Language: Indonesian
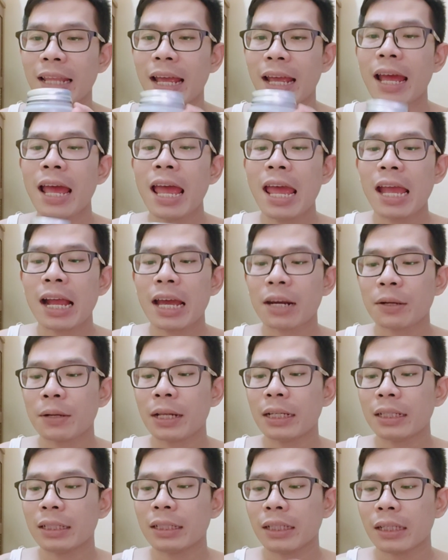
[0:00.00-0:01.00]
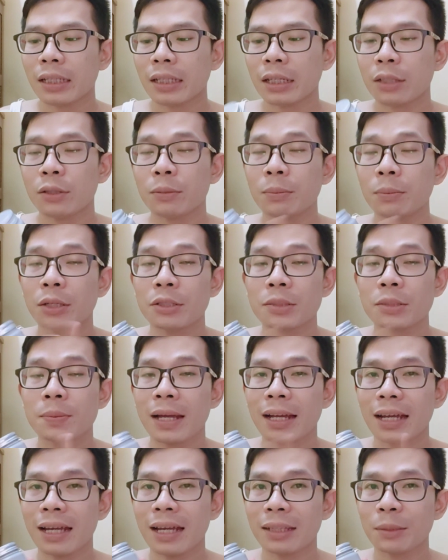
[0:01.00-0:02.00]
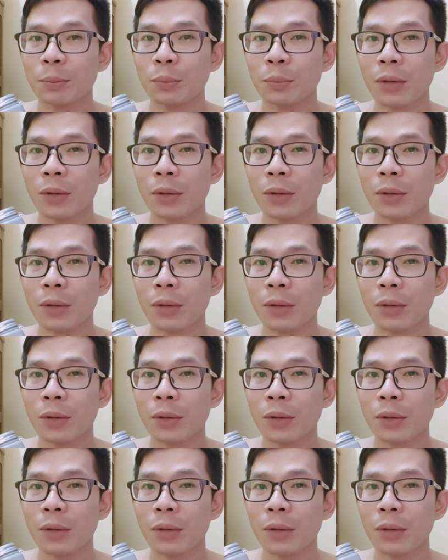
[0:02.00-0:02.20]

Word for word: Nah, karkoal ini itu bagus banget